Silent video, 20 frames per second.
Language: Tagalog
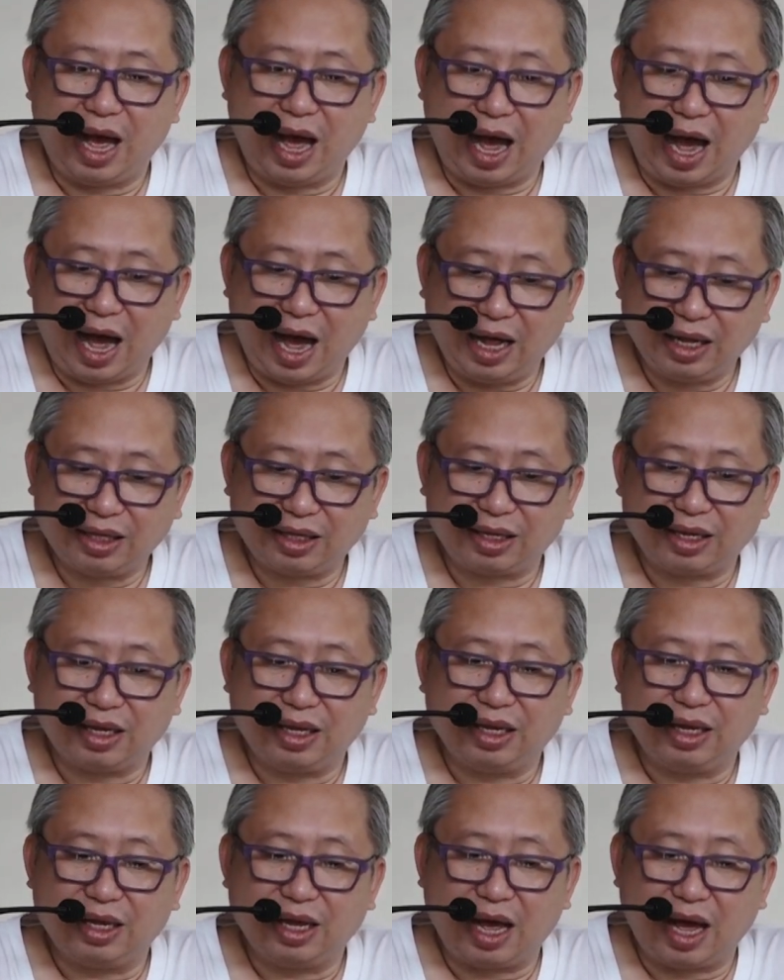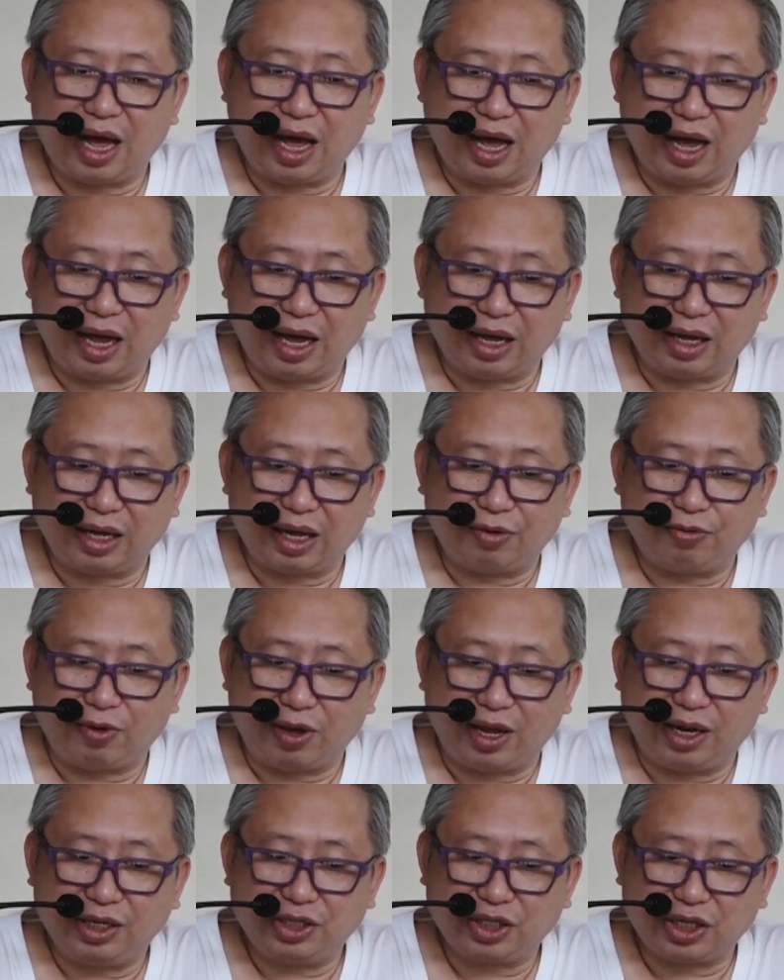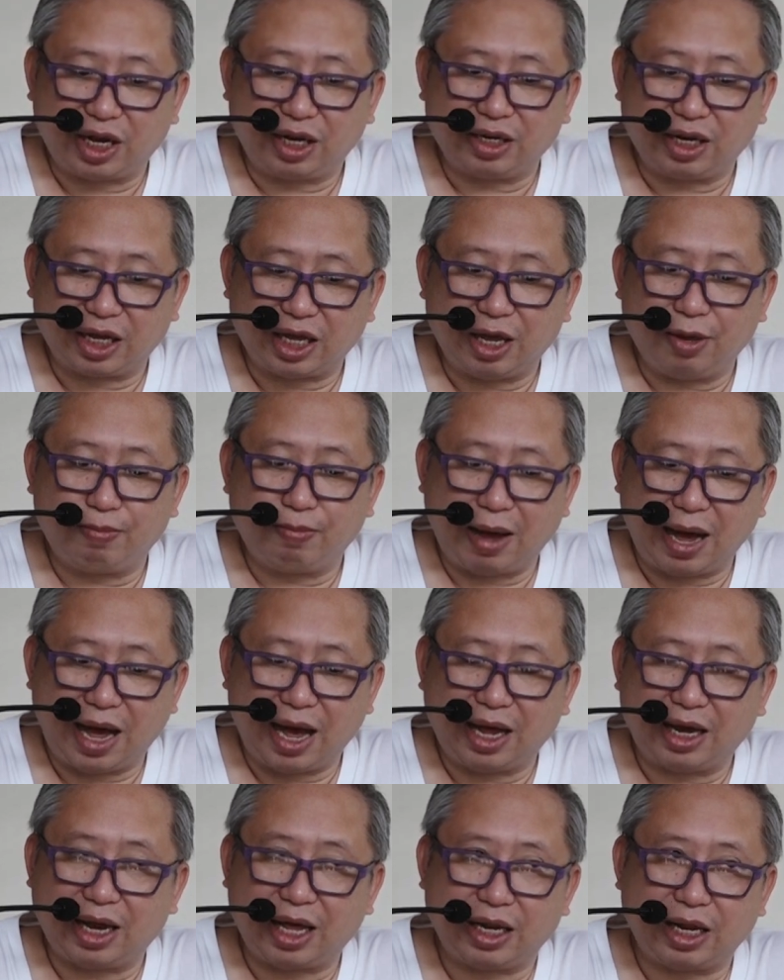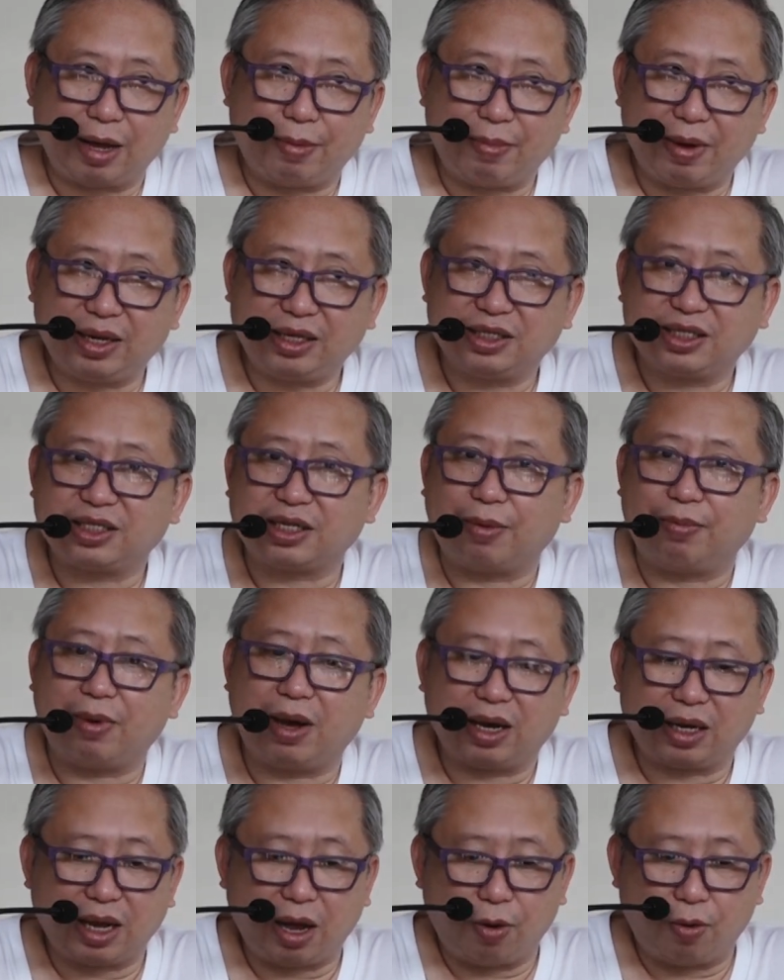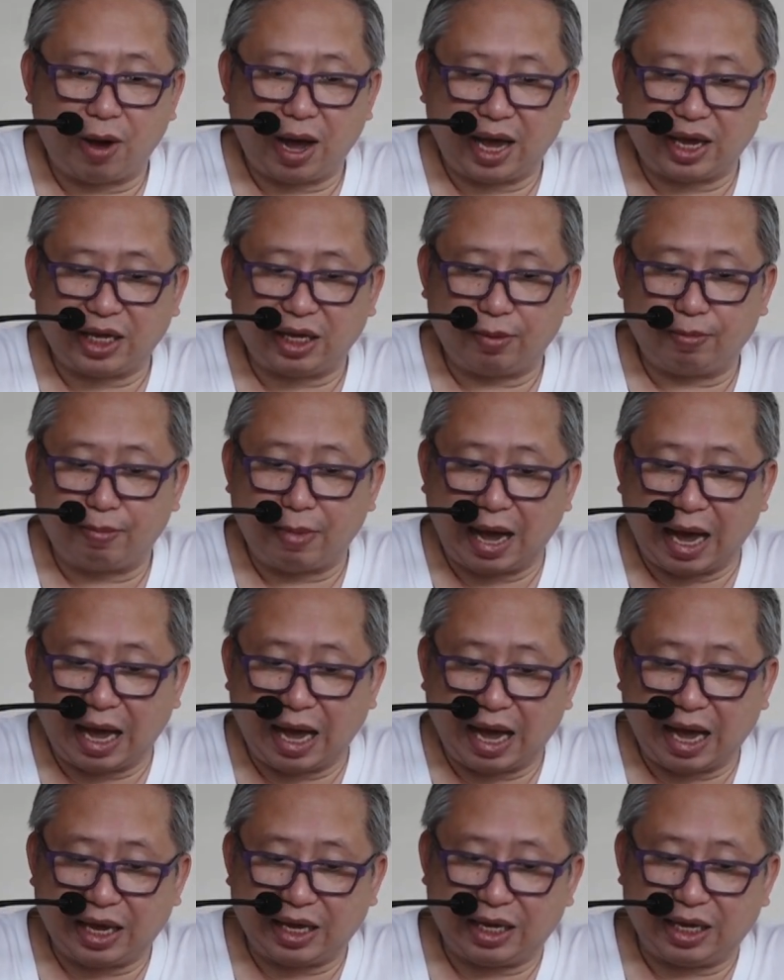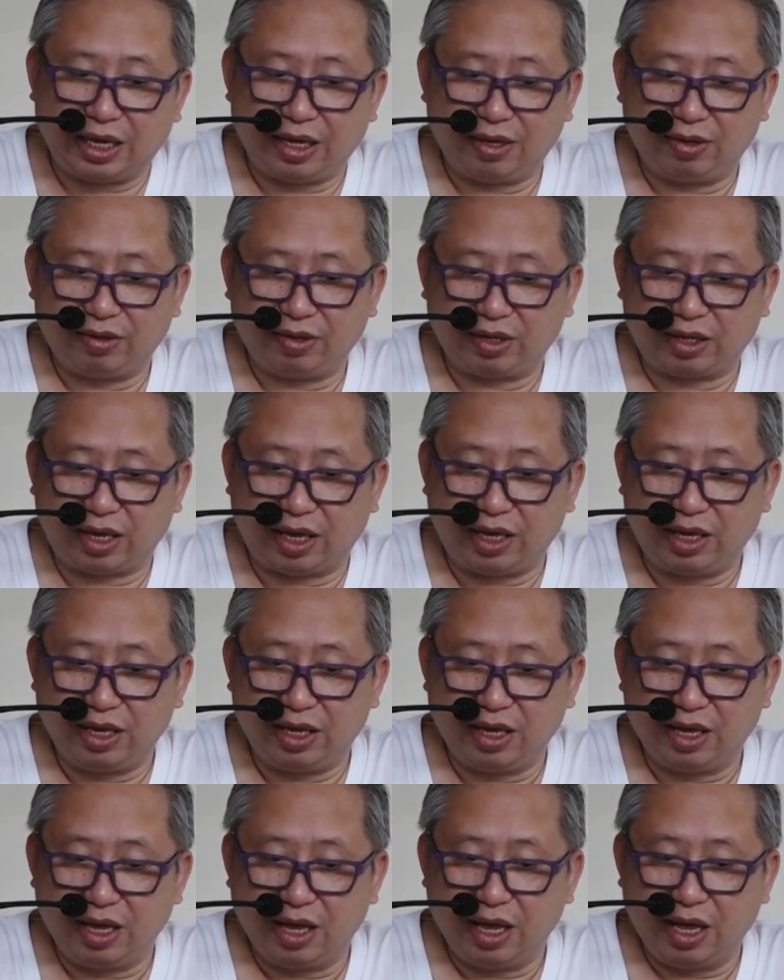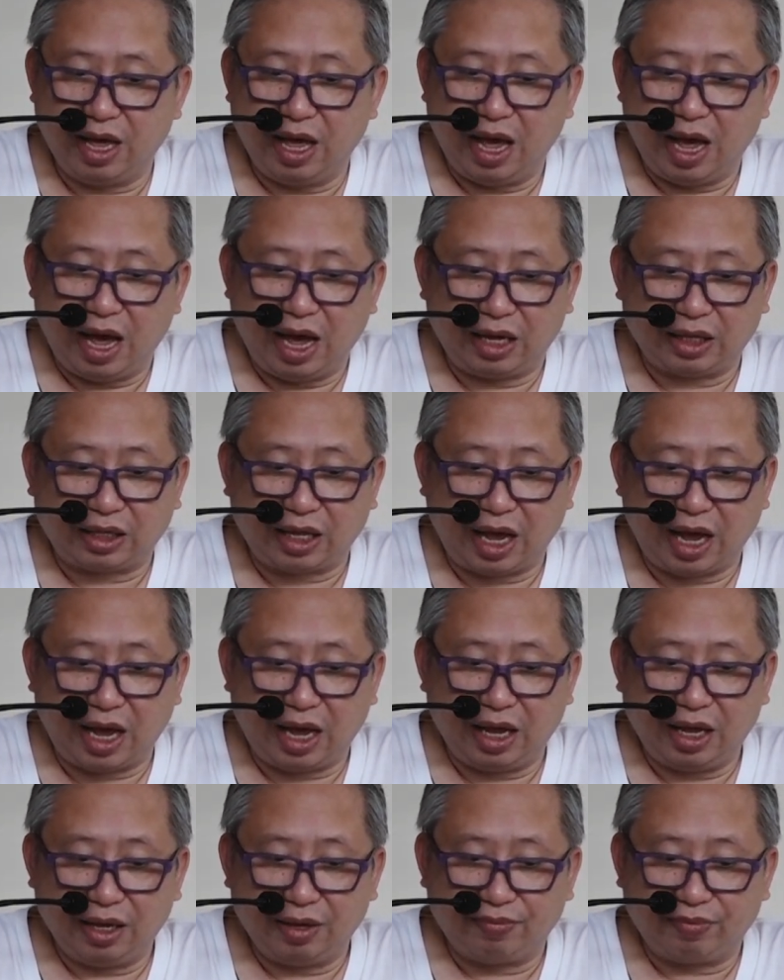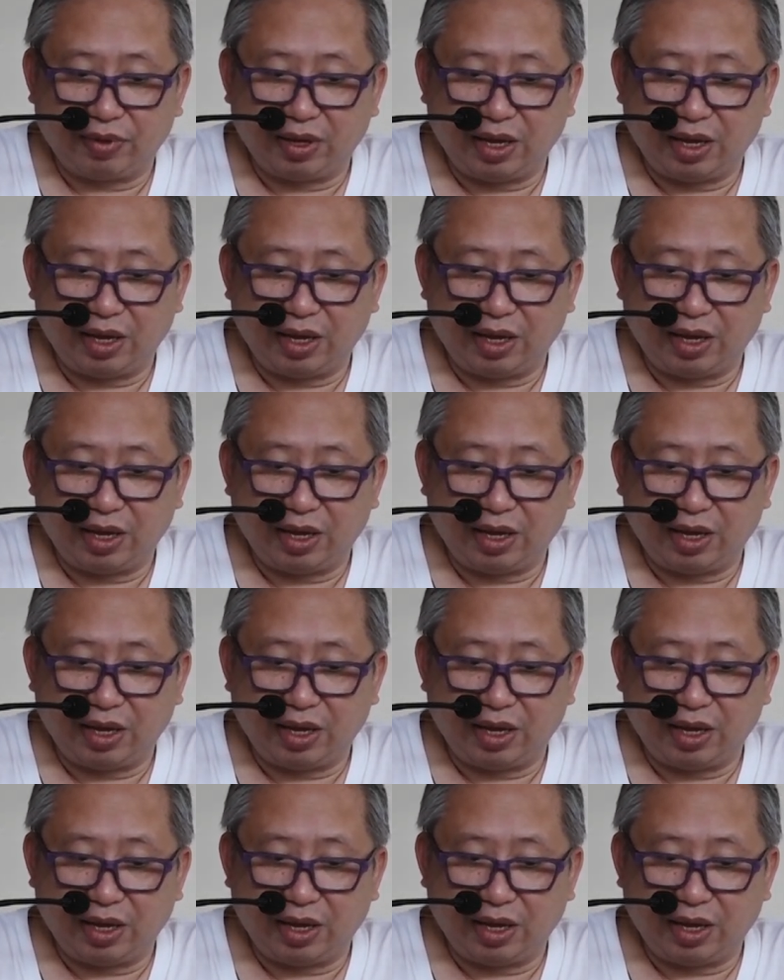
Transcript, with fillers: At uh, well, siyang naging bahala naman sa mga gawaing bahay, okay? At uh,